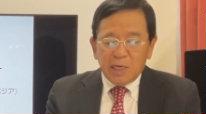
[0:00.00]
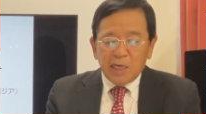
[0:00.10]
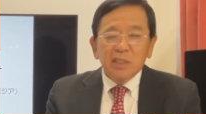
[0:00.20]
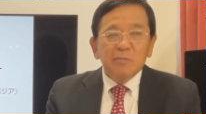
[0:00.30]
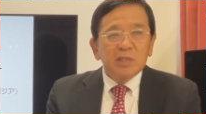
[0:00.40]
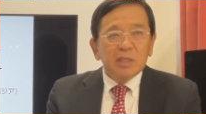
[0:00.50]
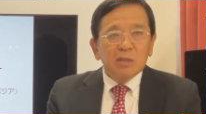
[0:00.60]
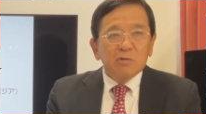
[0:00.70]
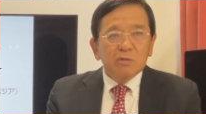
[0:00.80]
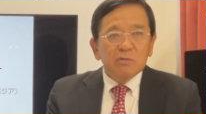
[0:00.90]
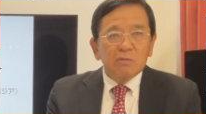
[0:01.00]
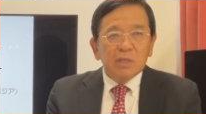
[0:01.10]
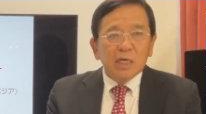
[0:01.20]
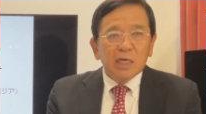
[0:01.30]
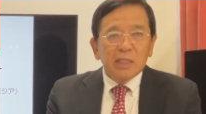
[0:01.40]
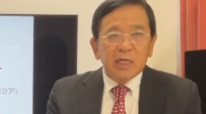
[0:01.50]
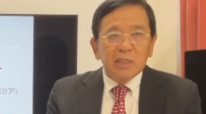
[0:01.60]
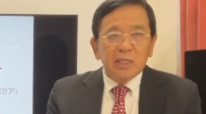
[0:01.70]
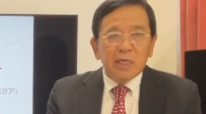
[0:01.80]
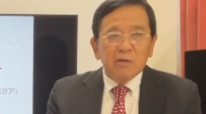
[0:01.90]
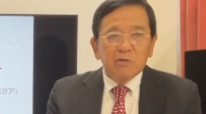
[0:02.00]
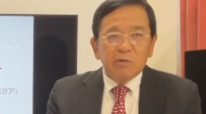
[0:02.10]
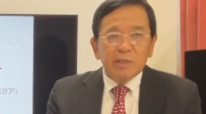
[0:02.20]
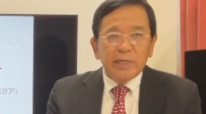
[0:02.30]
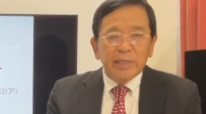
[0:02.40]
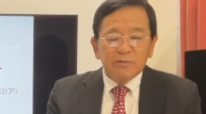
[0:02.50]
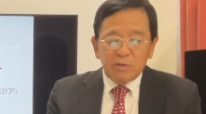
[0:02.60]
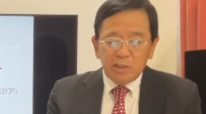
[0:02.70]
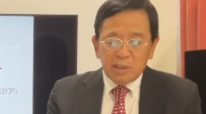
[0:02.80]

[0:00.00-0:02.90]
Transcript: 初めて取り組んだ課題でこれは大学院